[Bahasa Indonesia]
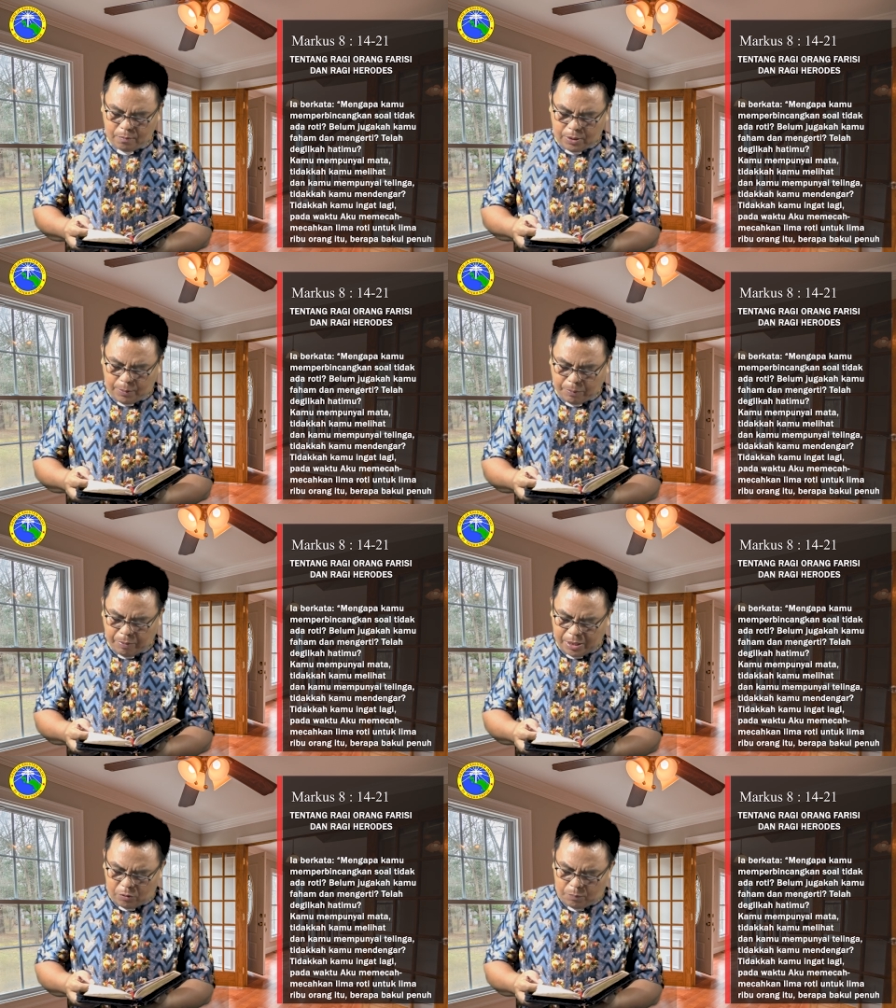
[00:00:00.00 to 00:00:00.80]
berapa
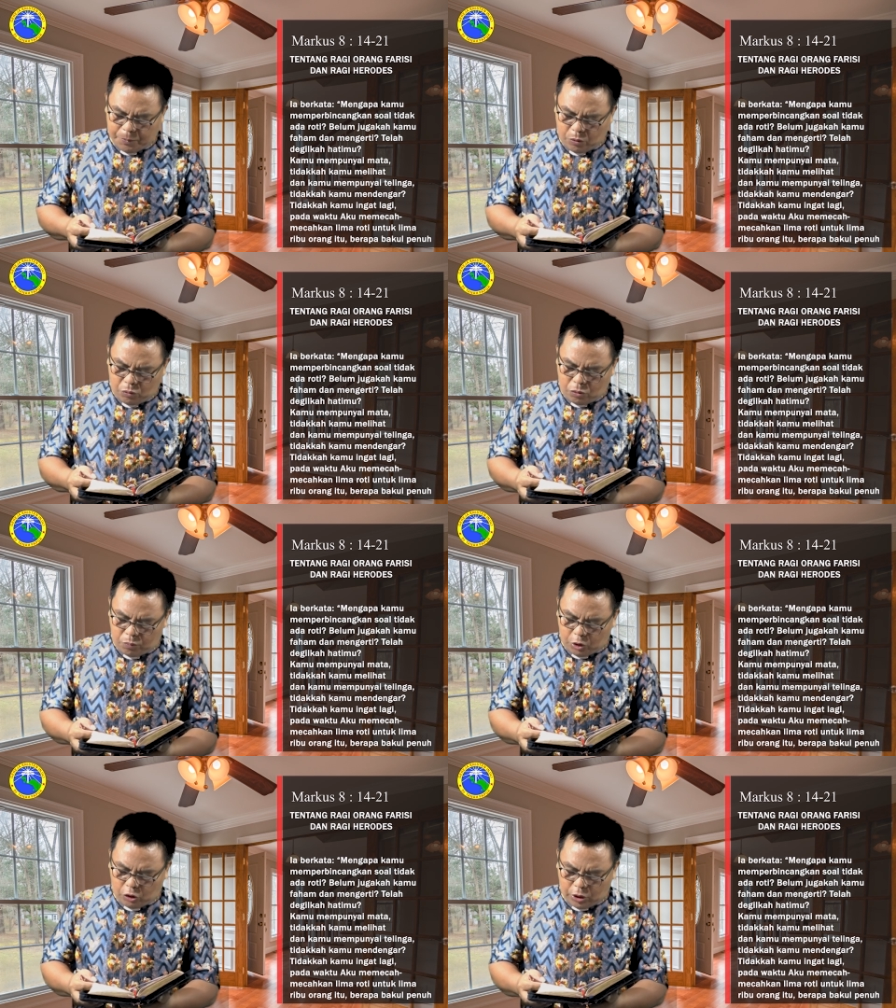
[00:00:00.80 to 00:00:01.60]
bakul
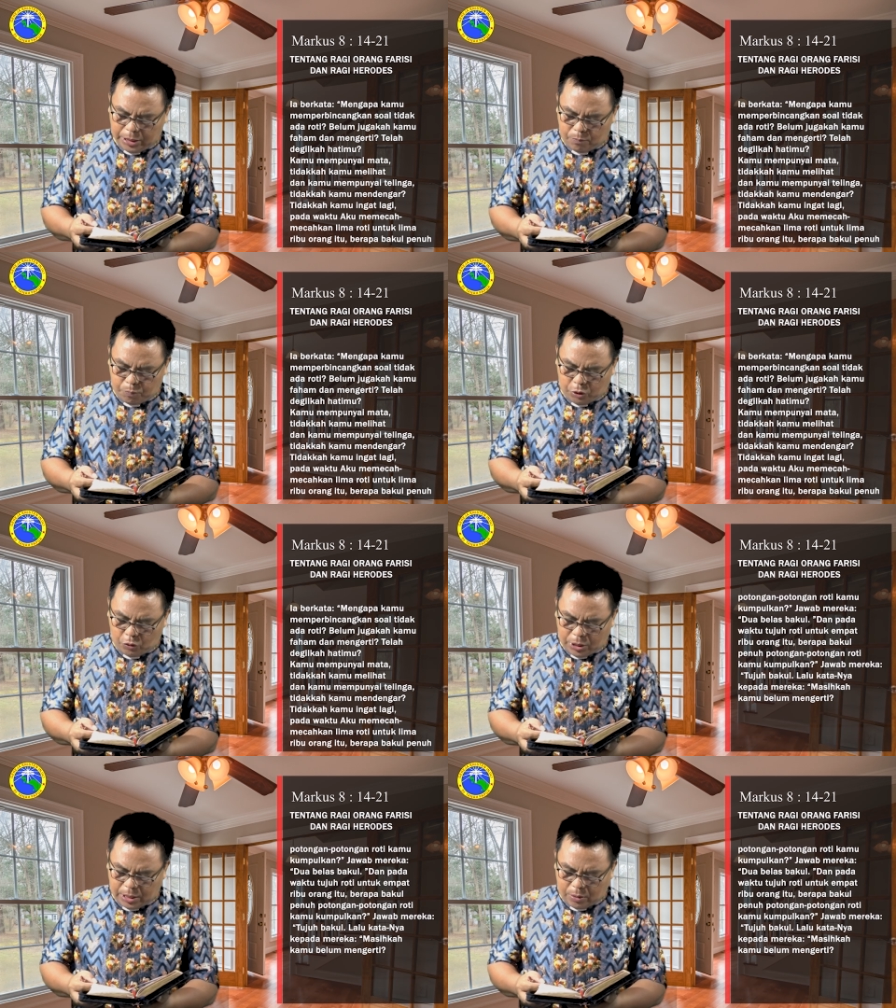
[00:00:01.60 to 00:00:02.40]
penuh
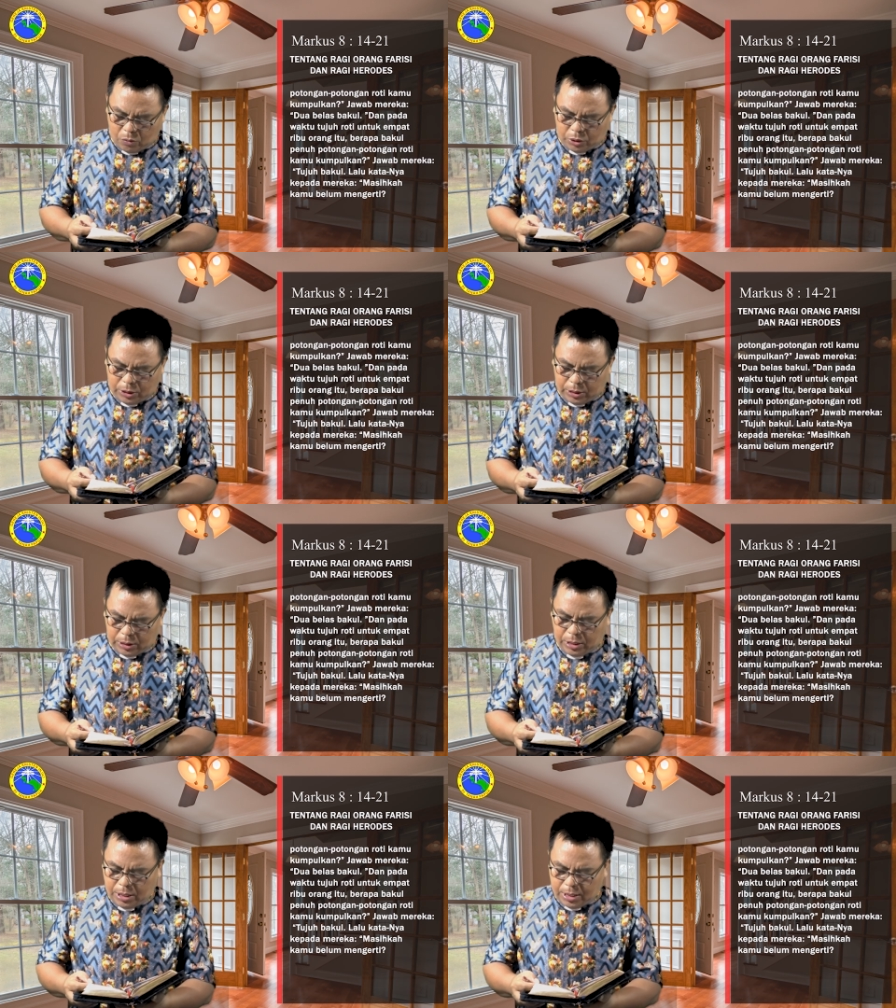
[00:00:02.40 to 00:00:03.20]
potongan-potongan
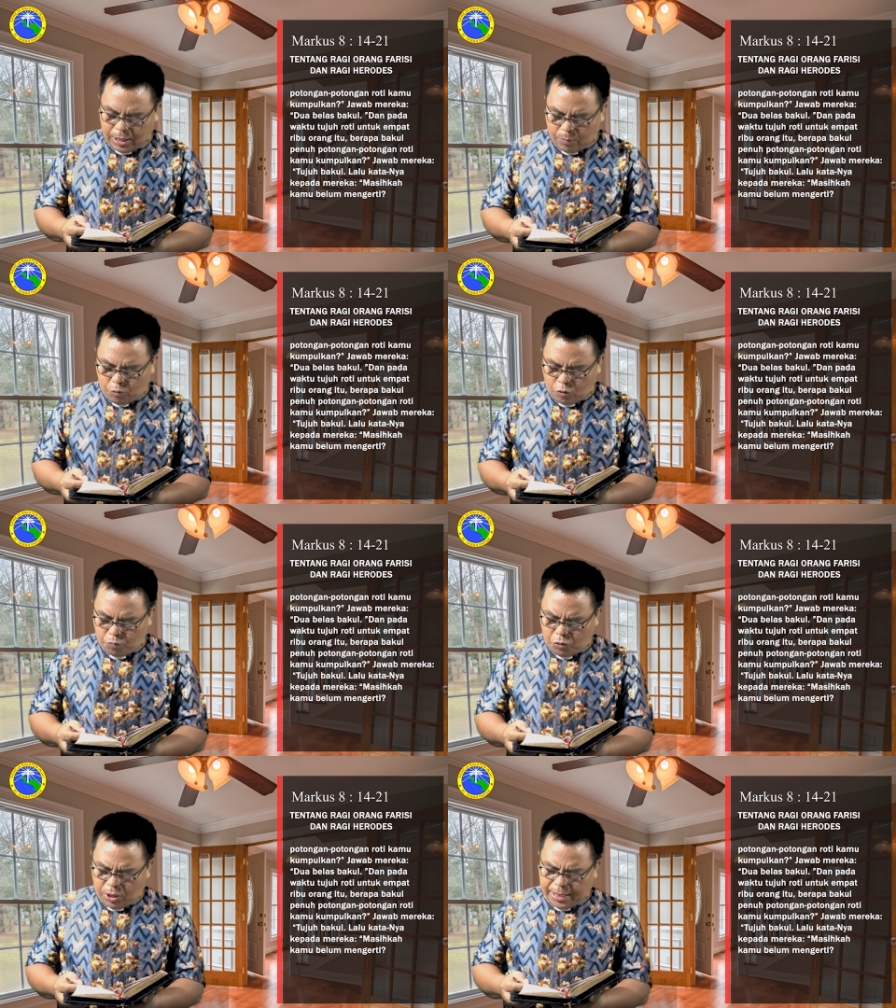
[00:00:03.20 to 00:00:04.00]
roti kamu
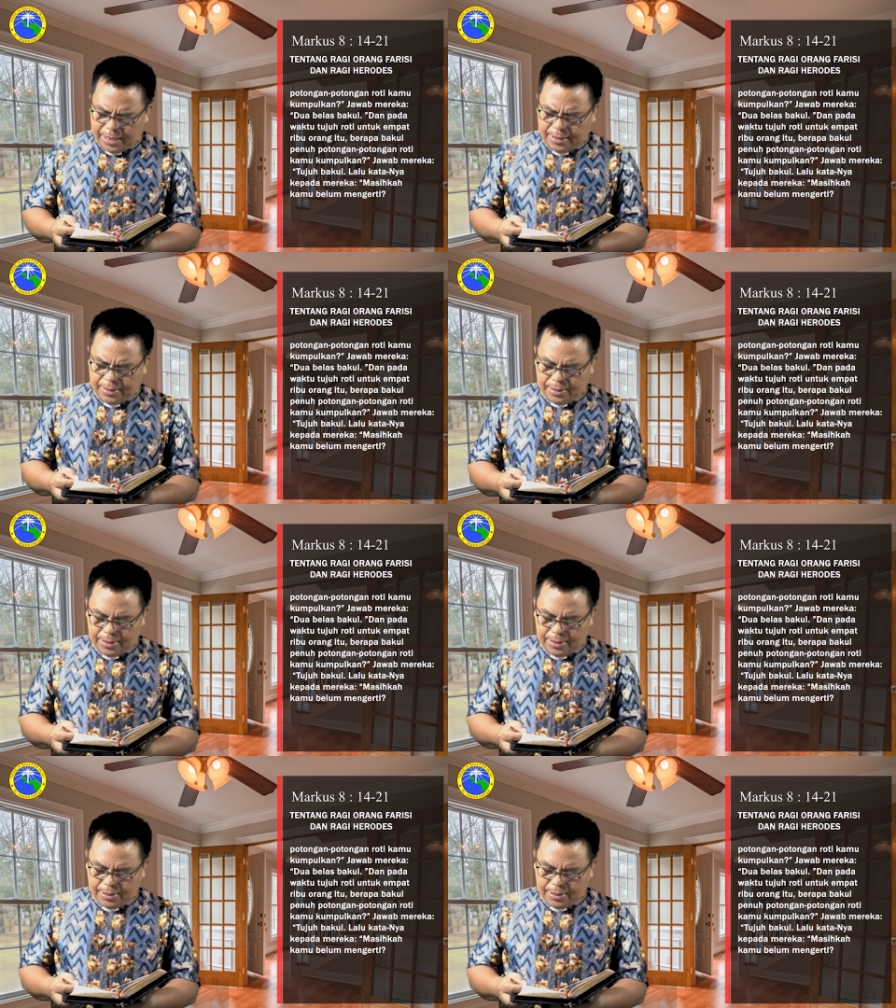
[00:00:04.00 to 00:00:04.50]
kumpulkan?